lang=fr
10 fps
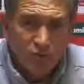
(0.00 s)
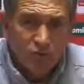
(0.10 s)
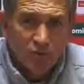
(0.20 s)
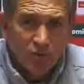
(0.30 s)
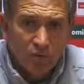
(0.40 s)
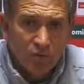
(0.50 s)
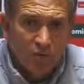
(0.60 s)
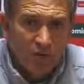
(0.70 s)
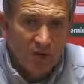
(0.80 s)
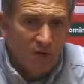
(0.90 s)
pense que
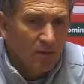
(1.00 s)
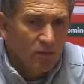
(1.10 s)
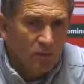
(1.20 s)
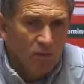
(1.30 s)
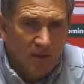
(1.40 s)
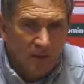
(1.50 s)
Auxerre, en plus, a